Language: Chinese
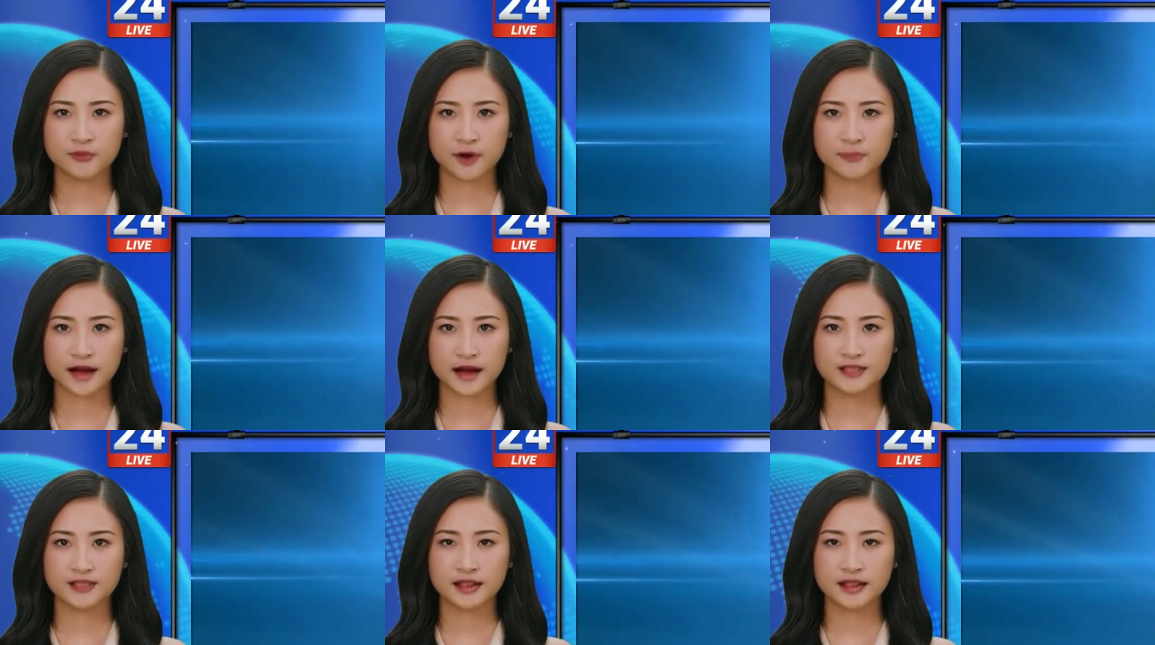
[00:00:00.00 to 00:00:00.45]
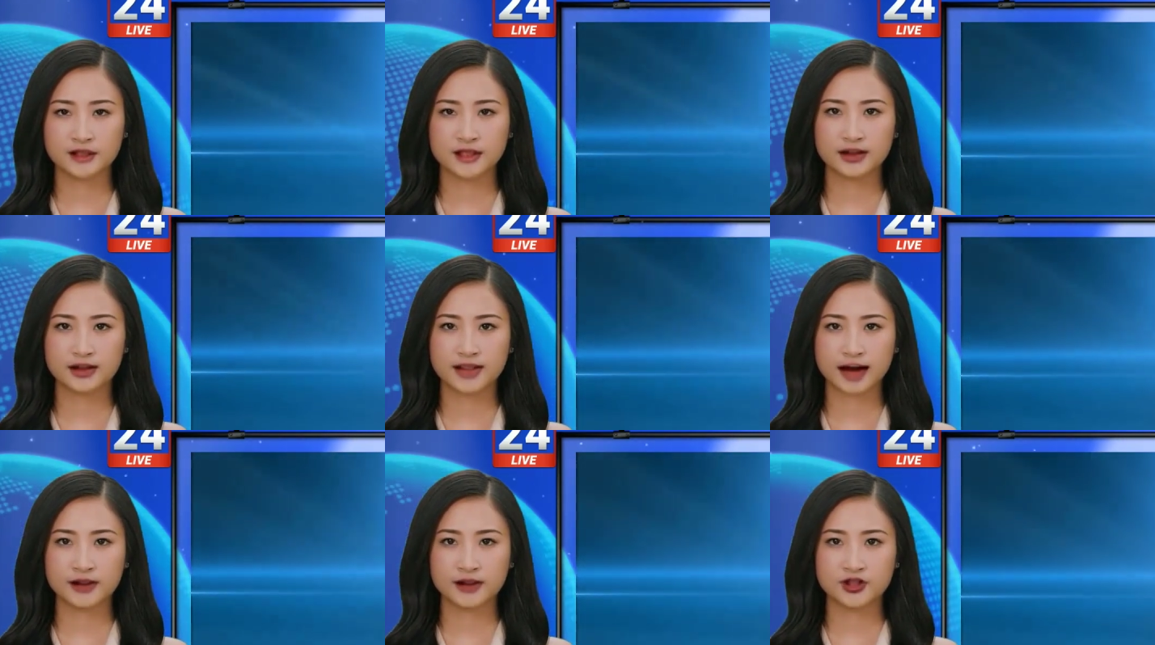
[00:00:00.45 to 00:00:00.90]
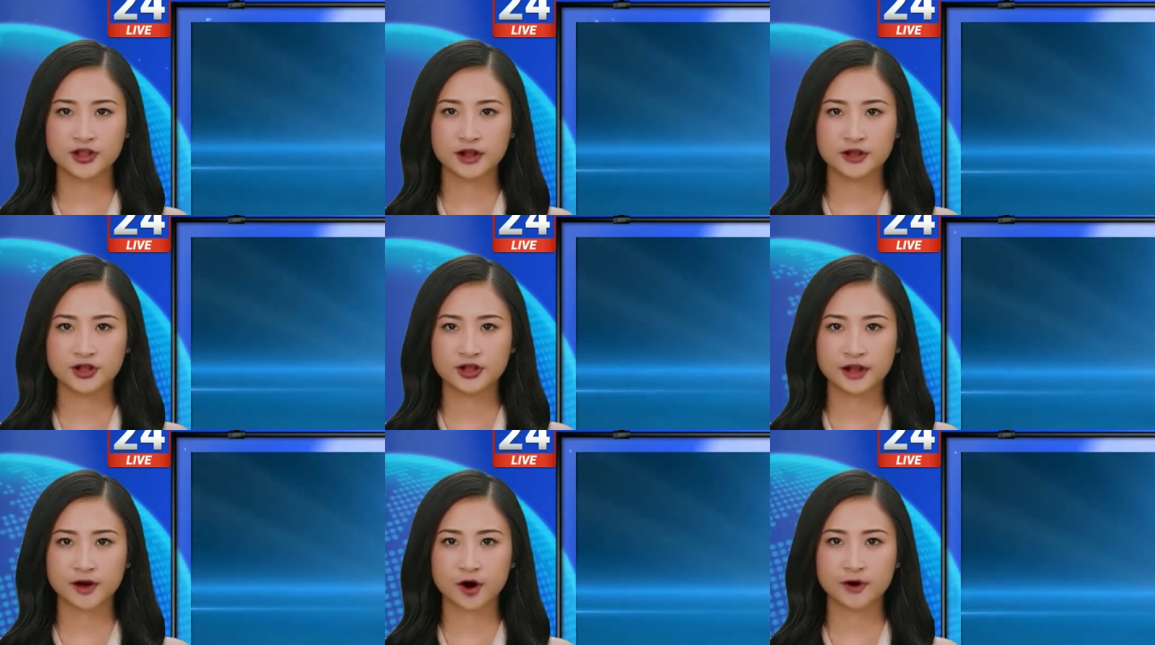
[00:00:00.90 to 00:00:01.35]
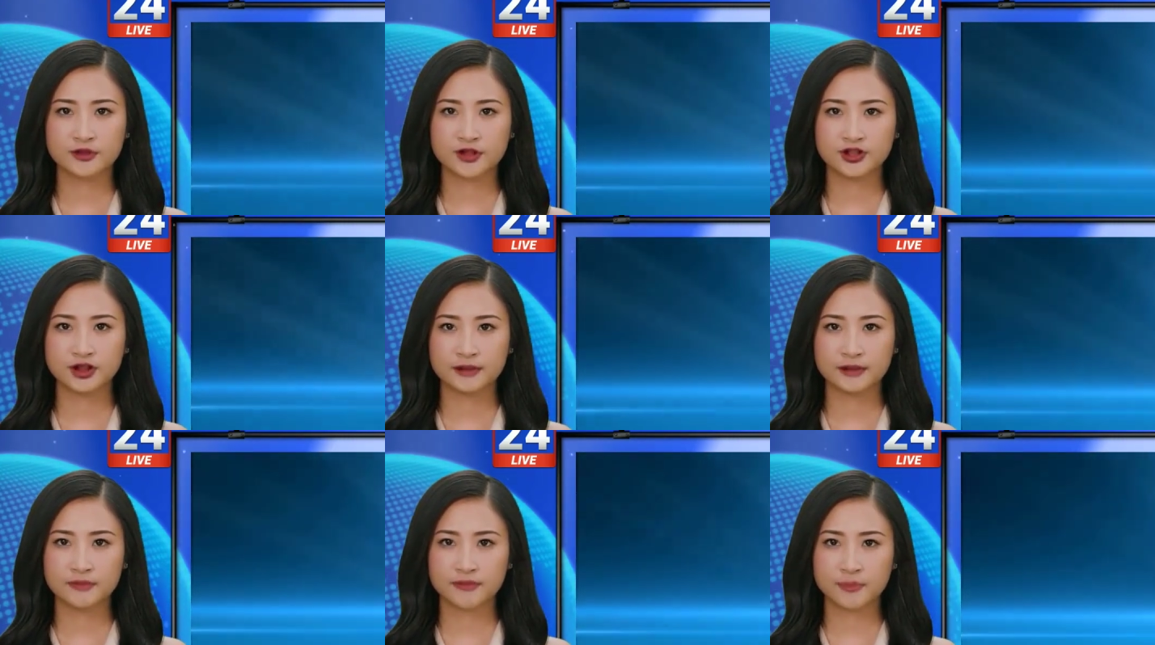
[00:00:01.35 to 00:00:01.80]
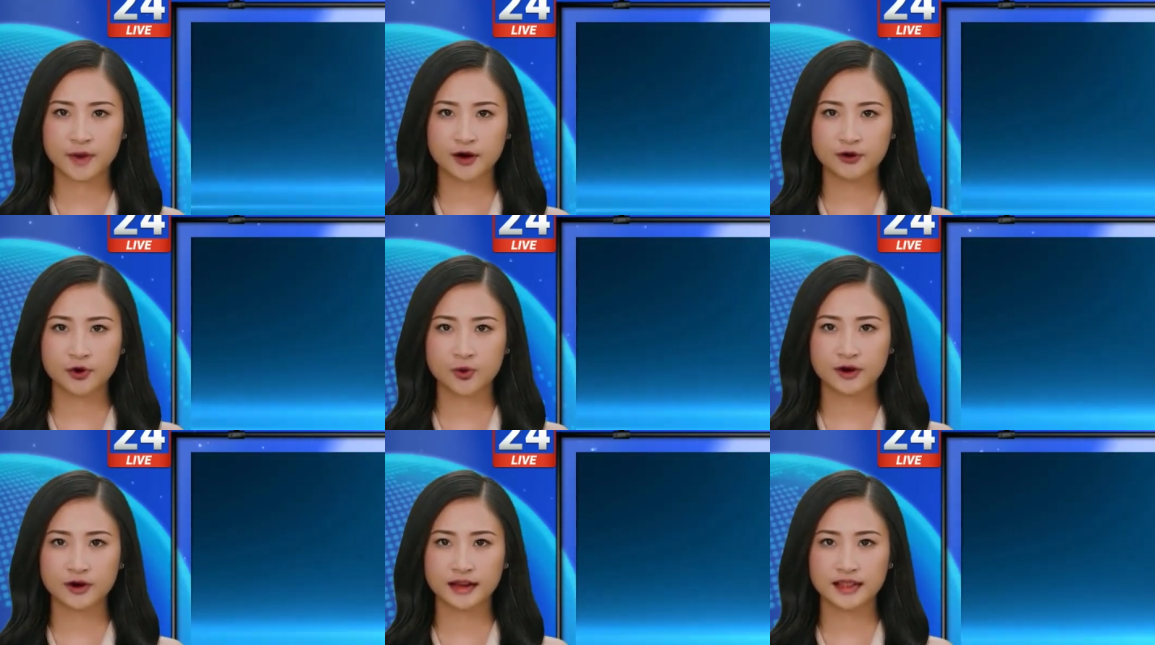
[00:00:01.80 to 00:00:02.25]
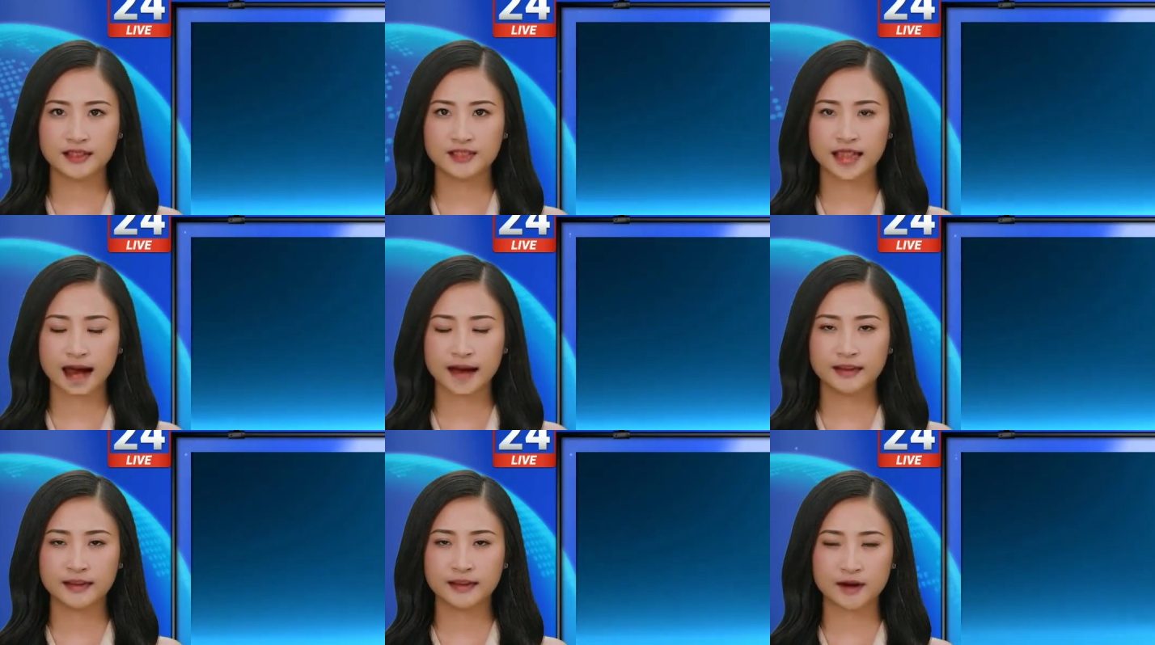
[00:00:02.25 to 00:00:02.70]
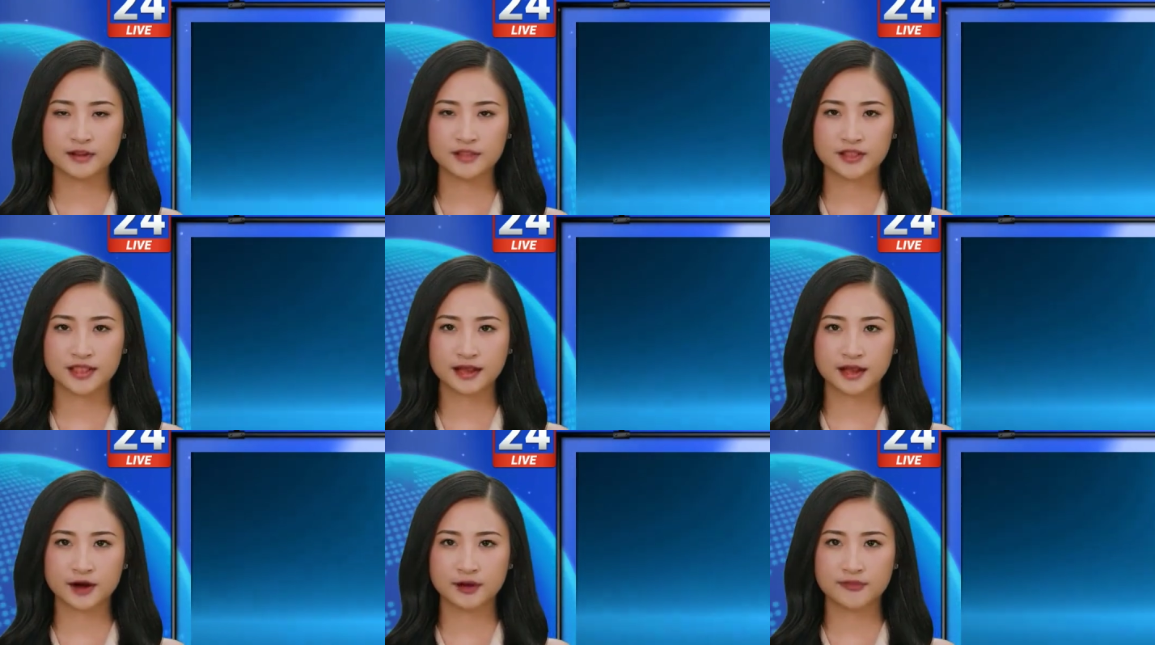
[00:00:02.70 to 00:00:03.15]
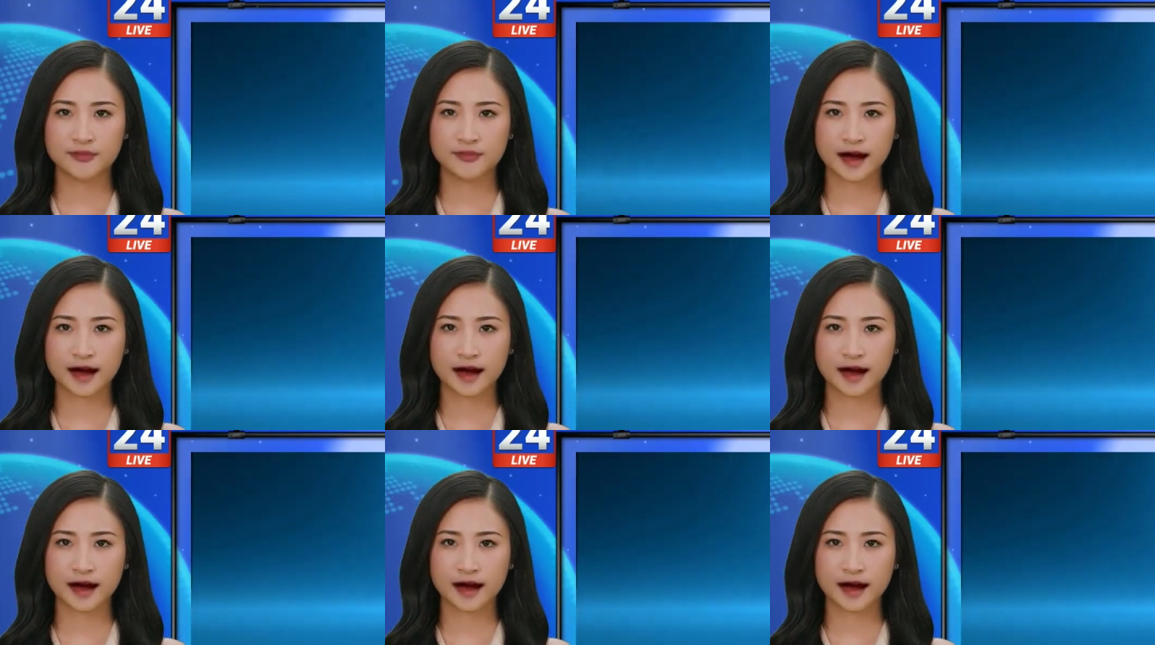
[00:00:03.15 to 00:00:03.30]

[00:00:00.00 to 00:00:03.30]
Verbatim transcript: 我们今天的时事通讯包括以下内容：